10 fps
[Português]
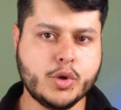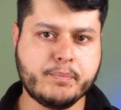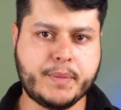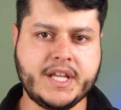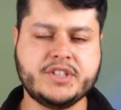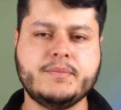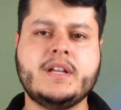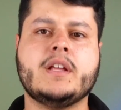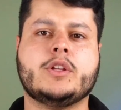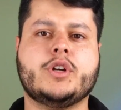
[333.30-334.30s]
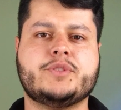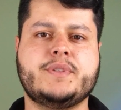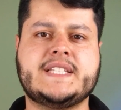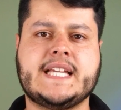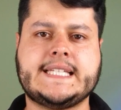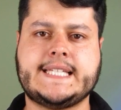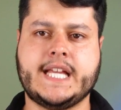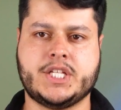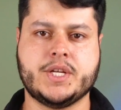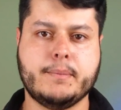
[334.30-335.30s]
do Prisma
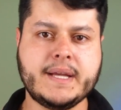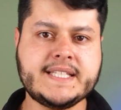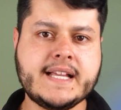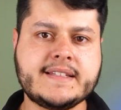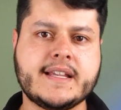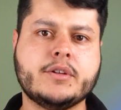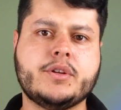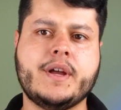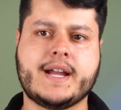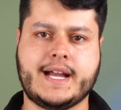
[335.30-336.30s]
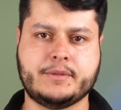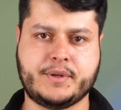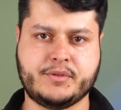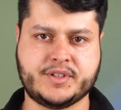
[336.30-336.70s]
2017. Mas antes eu tenho um recado para